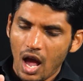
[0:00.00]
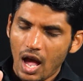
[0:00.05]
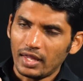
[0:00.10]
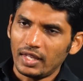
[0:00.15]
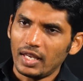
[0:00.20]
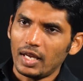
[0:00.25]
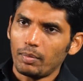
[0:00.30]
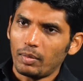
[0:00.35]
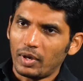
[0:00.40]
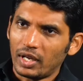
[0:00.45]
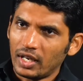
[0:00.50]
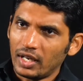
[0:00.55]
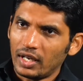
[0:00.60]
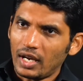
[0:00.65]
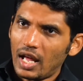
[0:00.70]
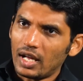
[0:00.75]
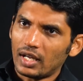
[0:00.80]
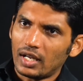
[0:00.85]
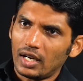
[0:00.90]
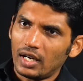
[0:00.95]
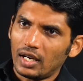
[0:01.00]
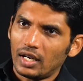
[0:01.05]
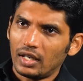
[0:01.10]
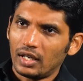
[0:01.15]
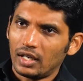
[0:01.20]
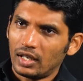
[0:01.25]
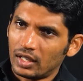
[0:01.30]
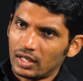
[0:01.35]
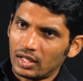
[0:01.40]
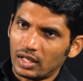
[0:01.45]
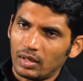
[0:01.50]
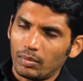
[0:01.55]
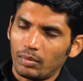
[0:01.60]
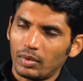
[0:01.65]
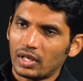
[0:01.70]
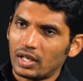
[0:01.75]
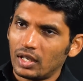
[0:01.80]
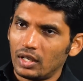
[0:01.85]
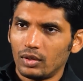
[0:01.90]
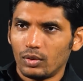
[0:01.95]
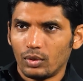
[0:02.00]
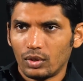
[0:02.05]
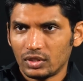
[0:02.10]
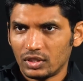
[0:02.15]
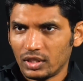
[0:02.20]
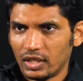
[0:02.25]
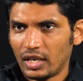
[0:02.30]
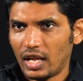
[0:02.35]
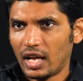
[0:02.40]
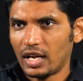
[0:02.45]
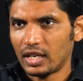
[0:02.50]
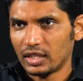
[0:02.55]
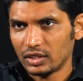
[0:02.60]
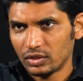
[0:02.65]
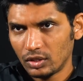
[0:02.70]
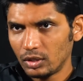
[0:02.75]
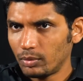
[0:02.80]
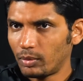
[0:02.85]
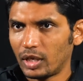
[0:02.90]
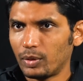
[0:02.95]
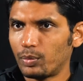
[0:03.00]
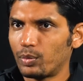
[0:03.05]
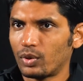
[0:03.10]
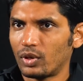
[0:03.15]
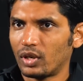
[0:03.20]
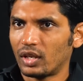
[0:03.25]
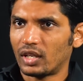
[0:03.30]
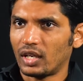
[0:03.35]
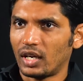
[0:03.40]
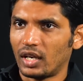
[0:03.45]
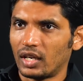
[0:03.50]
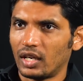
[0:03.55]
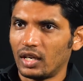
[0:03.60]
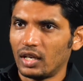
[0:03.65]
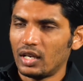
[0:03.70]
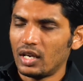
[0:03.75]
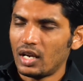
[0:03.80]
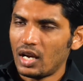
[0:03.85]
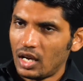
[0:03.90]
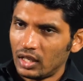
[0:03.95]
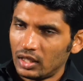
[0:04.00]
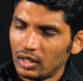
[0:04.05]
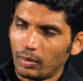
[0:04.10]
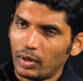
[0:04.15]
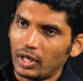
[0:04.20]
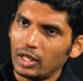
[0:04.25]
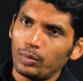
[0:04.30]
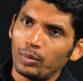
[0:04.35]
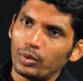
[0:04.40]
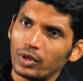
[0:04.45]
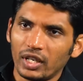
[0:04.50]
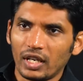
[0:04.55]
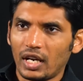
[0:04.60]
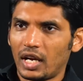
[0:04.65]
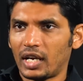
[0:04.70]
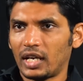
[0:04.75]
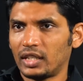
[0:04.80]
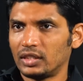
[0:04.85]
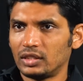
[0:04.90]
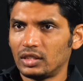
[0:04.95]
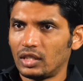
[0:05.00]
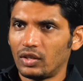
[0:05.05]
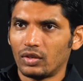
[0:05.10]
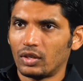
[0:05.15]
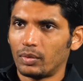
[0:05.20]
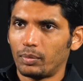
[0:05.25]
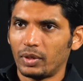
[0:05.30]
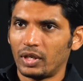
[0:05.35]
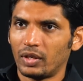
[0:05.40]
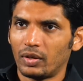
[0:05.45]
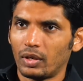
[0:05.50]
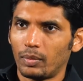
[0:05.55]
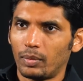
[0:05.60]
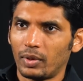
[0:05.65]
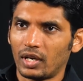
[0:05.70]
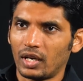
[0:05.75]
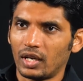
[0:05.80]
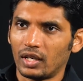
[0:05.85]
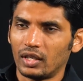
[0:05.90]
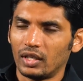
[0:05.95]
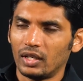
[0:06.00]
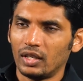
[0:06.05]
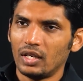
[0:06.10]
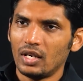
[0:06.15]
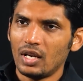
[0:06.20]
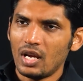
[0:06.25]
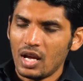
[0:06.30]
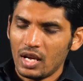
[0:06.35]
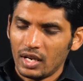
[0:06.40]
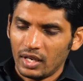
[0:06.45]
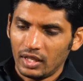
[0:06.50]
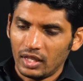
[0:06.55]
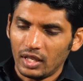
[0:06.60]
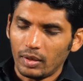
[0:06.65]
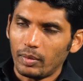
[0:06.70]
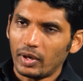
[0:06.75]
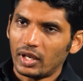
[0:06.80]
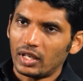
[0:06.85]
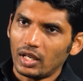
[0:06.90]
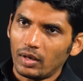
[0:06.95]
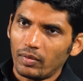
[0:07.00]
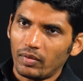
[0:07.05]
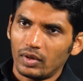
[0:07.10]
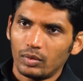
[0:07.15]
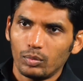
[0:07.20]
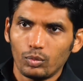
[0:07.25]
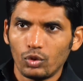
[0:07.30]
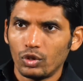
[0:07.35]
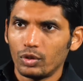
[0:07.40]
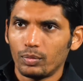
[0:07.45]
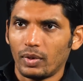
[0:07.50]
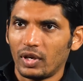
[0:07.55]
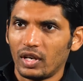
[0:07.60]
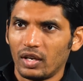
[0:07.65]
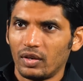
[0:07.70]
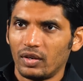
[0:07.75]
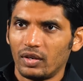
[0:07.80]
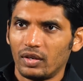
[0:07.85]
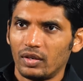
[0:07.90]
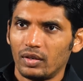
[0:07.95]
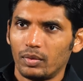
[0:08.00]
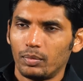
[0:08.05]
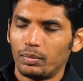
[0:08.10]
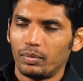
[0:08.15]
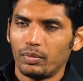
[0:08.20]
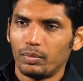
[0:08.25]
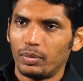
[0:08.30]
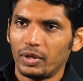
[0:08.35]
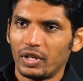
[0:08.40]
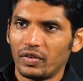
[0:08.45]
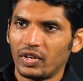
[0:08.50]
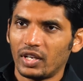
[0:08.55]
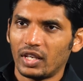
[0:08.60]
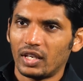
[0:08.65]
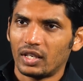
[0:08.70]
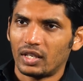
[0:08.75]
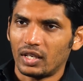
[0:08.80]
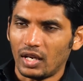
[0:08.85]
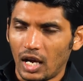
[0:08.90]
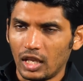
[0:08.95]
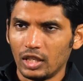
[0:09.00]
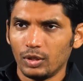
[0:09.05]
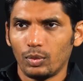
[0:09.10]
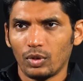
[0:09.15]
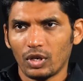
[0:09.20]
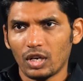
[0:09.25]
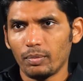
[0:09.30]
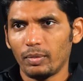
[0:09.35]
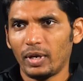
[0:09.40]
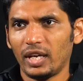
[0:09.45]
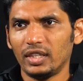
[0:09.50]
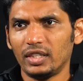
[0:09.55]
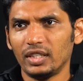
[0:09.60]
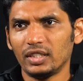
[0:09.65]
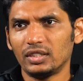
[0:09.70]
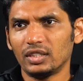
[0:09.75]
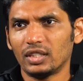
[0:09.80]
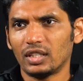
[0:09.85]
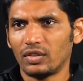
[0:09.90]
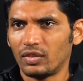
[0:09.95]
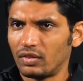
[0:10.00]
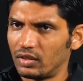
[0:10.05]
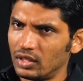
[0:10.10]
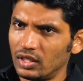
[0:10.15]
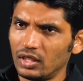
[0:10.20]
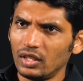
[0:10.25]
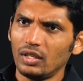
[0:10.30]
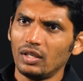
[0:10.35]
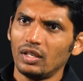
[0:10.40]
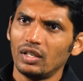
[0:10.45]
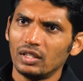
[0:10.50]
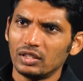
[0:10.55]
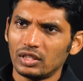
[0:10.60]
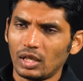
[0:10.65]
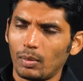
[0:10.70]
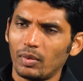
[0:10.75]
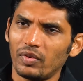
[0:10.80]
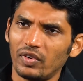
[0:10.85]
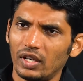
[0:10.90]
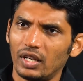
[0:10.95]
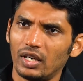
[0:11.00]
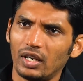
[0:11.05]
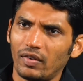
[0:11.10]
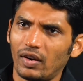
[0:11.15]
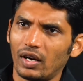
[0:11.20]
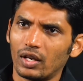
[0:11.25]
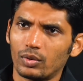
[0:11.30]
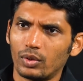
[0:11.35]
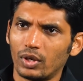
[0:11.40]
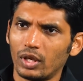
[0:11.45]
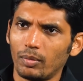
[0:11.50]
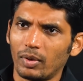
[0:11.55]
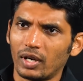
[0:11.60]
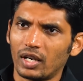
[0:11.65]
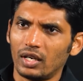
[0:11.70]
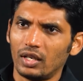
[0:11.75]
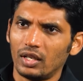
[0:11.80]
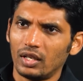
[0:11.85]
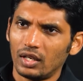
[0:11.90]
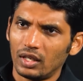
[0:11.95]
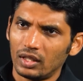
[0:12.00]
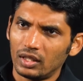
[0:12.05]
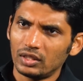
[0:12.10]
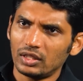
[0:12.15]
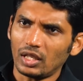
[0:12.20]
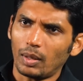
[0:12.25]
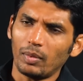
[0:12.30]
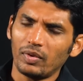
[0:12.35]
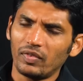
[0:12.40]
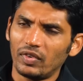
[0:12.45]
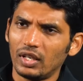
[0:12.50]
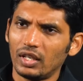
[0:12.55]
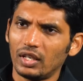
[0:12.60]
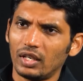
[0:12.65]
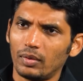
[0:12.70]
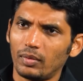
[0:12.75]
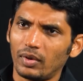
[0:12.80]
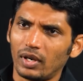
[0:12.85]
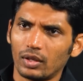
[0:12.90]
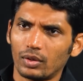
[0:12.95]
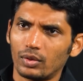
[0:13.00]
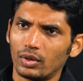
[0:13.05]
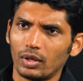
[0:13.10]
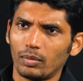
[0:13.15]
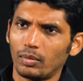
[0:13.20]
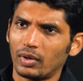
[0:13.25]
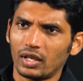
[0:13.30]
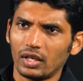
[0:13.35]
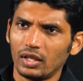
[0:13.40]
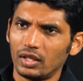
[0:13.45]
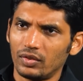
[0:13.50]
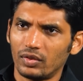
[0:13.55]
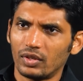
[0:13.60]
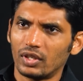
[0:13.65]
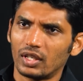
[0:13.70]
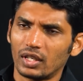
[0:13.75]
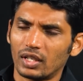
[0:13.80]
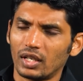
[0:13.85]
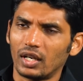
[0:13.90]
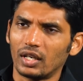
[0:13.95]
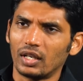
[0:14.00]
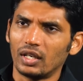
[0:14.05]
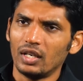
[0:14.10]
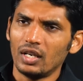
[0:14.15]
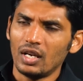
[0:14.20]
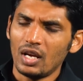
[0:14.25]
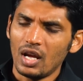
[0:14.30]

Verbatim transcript: அதே மாதிரி நாகாலாண்டில் இருக்கிற மக்கள் ஒரு சில நாகாஸ் வந்து மணிப்பூரில் இருக்கிறாங்க இந்த மணிப்பூரி நாகாஸ்ன்னு அவங்க பிரிக்கப்படுறாங்க இந்த மாதிரி தான் மூணு ப பிரிவினை இருக்குது அதுபோக மெய்த்தீஸுங்கிறவங்க வந்து சமவெளியில் வாழக்கூடிய மக்கள் அந்த சமவெளியில் வாழக்கூடிய மக்கள் இவங்க இருக்கிறாங்க